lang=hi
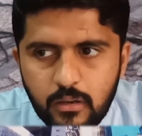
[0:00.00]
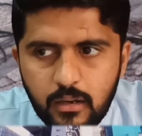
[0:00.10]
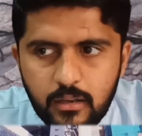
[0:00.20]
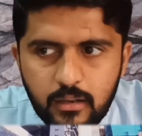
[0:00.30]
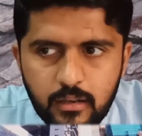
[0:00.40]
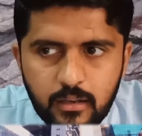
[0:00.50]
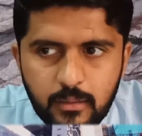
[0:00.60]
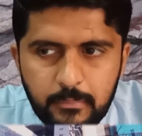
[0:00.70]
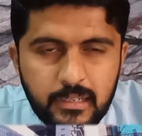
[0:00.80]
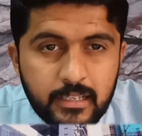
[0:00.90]
हाय
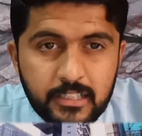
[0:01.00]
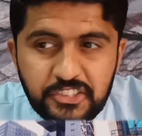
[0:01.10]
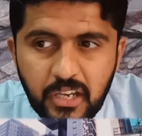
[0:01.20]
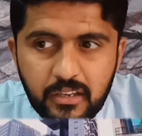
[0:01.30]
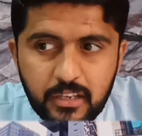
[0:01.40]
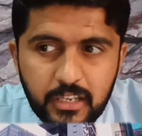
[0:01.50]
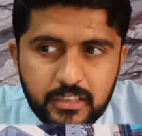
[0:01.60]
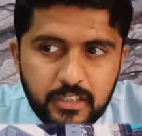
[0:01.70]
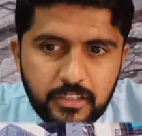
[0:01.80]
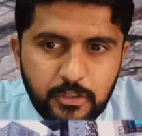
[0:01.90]
हाय बिल्डिंगें चेक करें
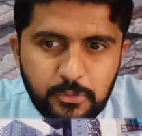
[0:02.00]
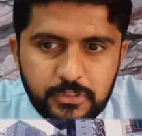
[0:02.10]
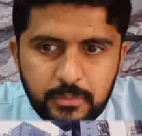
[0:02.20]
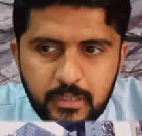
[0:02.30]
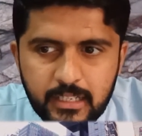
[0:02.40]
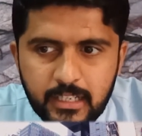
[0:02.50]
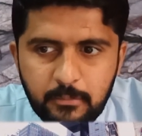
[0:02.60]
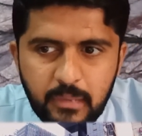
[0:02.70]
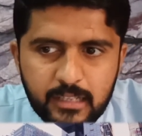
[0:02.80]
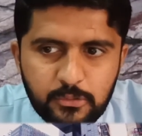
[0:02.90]
इतनी इतनी ऊँची बिल्डिंग
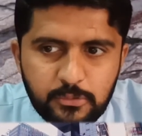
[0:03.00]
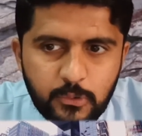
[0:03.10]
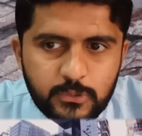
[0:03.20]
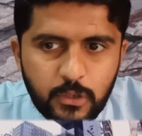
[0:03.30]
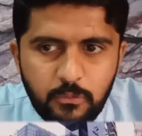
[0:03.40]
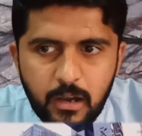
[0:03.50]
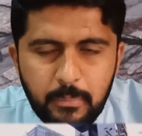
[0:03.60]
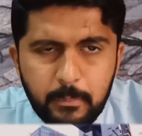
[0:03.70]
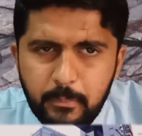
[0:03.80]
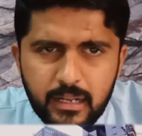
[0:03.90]
है मैं तो सोच रहा हूँ वहाँ
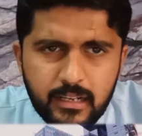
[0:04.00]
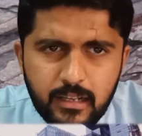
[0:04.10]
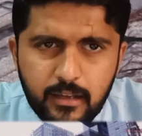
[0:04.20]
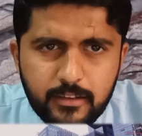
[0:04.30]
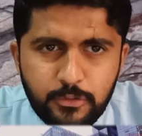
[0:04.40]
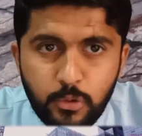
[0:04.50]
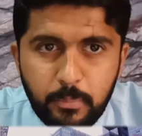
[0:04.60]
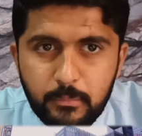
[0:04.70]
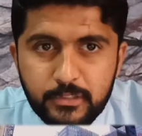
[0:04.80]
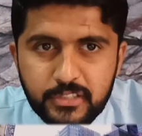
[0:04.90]
पर मैं हर किसी को
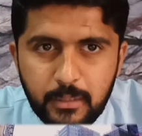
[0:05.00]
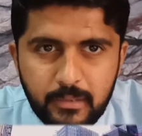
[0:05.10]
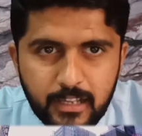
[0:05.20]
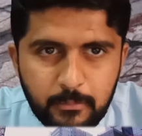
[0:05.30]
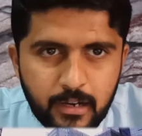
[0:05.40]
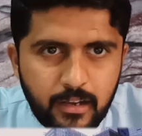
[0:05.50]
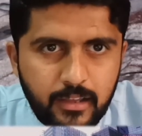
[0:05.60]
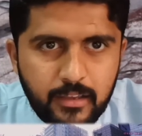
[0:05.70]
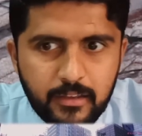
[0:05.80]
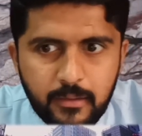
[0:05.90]
परमिशन है बिल्डिंग बनाने
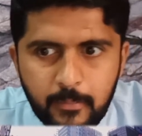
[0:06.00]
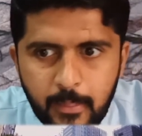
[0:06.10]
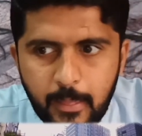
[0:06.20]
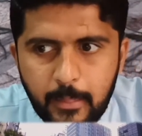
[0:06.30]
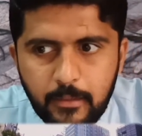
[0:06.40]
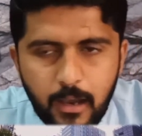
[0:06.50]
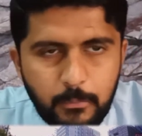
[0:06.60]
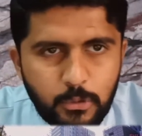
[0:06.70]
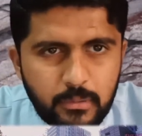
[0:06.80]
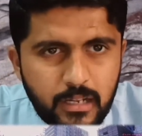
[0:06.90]
की यहाँ
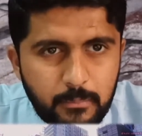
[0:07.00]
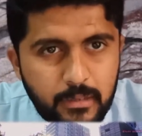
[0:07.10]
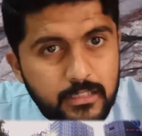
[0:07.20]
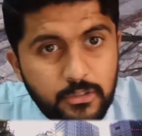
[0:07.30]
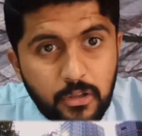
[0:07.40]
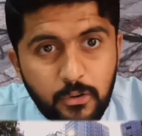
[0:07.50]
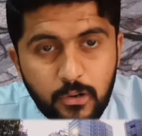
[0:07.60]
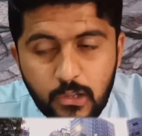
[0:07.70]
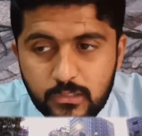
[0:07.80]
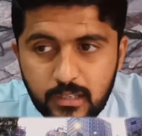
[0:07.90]
पे जो तो बड़ा लंबा लचड़ा
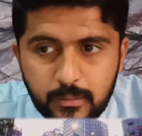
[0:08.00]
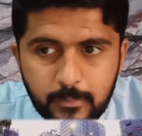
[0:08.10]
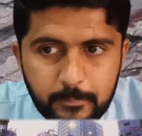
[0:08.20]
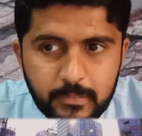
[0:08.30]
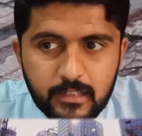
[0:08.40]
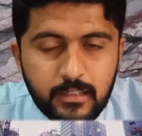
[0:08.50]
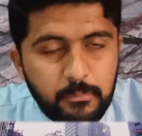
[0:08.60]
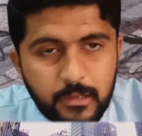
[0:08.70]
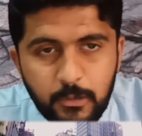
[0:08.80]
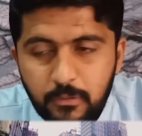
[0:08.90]
रोला होता है प्लाजेट
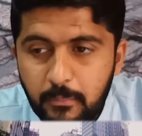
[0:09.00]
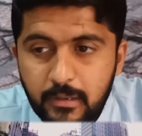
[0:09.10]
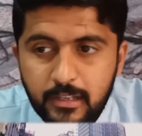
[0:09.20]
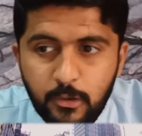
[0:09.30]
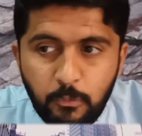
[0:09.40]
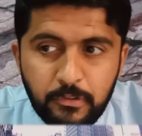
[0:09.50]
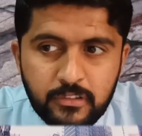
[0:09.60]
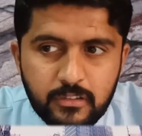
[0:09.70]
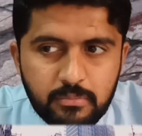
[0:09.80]
बने हुए हैं बिल्डिंग ऑफिस